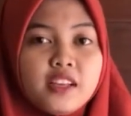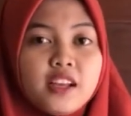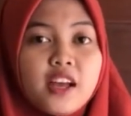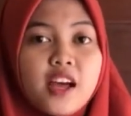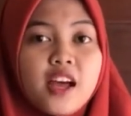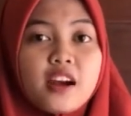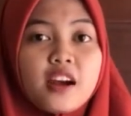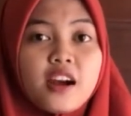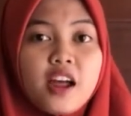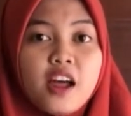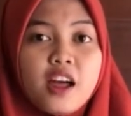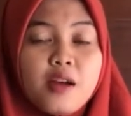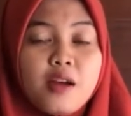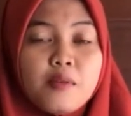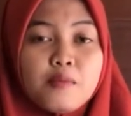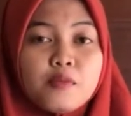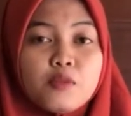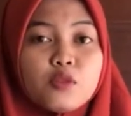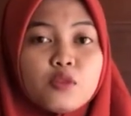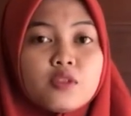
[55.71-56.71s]
Karena
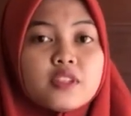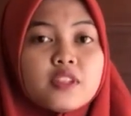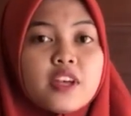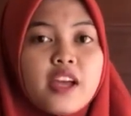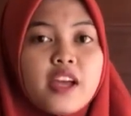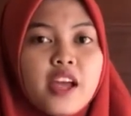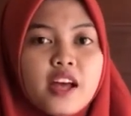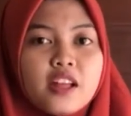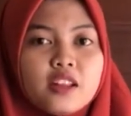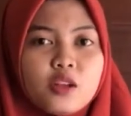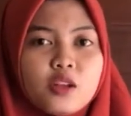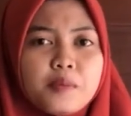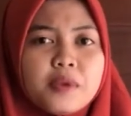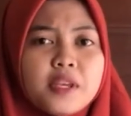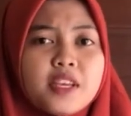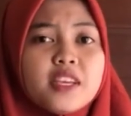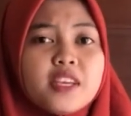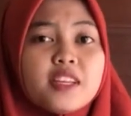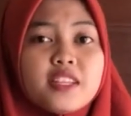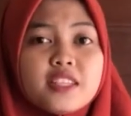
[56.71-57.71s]
menurut saya
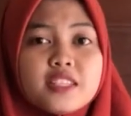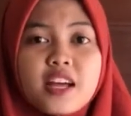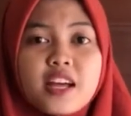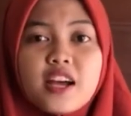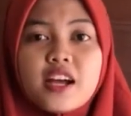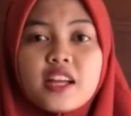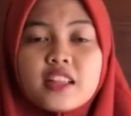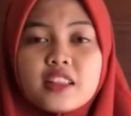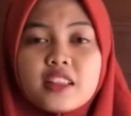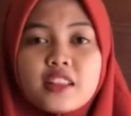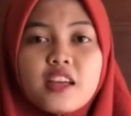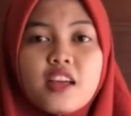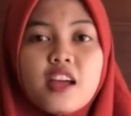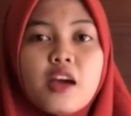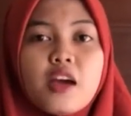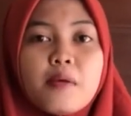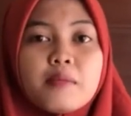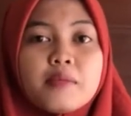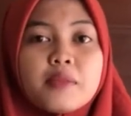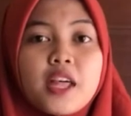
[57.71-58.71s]
topik ini sangat
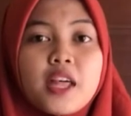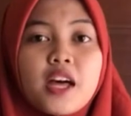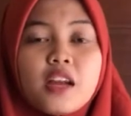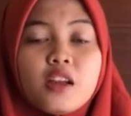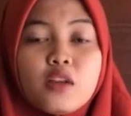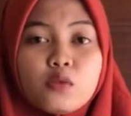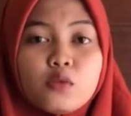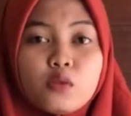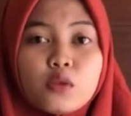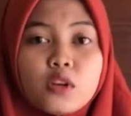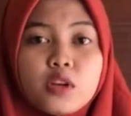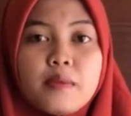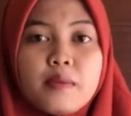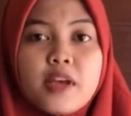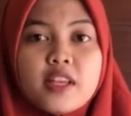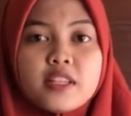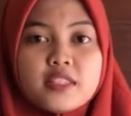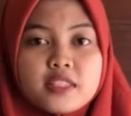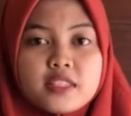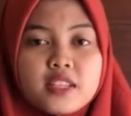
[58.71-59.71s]
menarik untuk
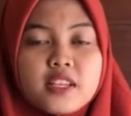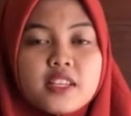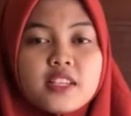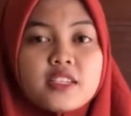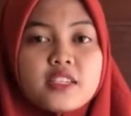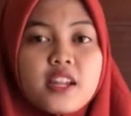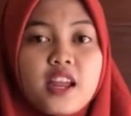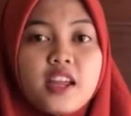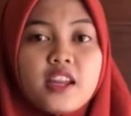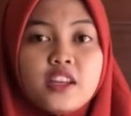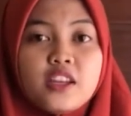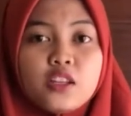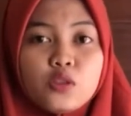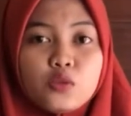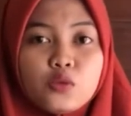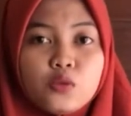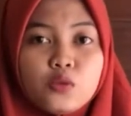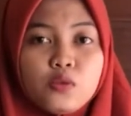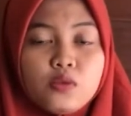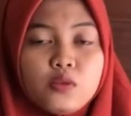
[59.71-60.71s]
dibahas. Selain
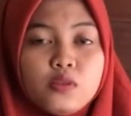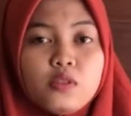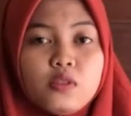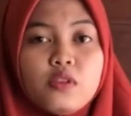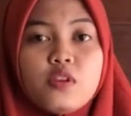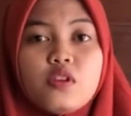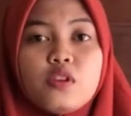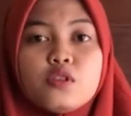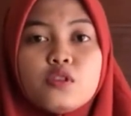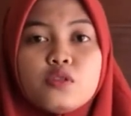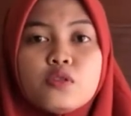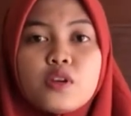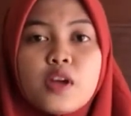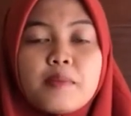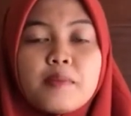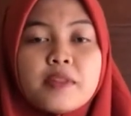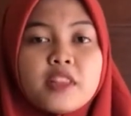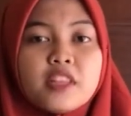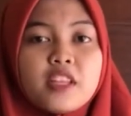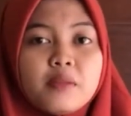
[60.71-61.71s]
itu, juga
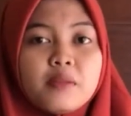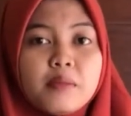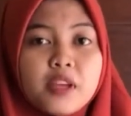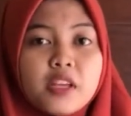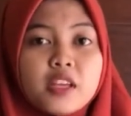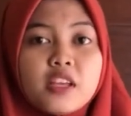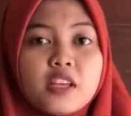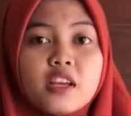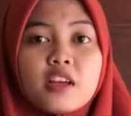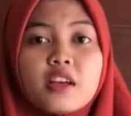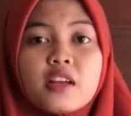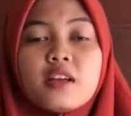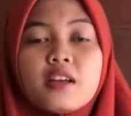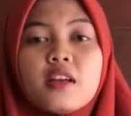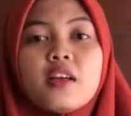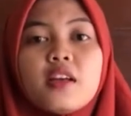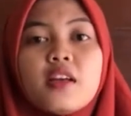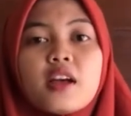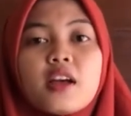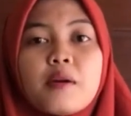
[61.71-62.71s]
penting bagi
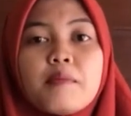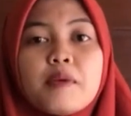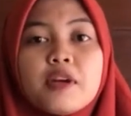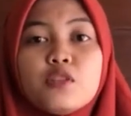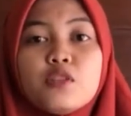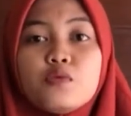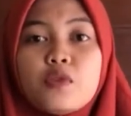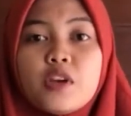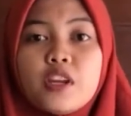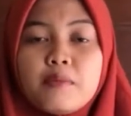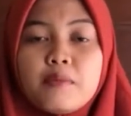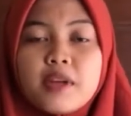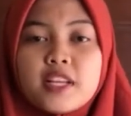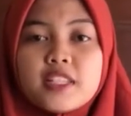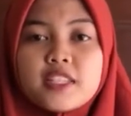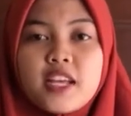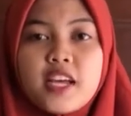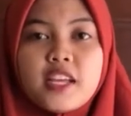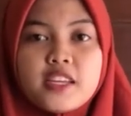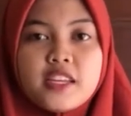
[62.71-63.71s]
kemajuan
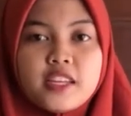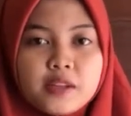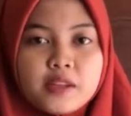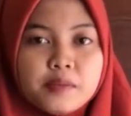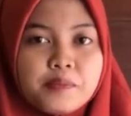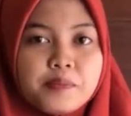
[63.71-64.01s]
bangsa ini.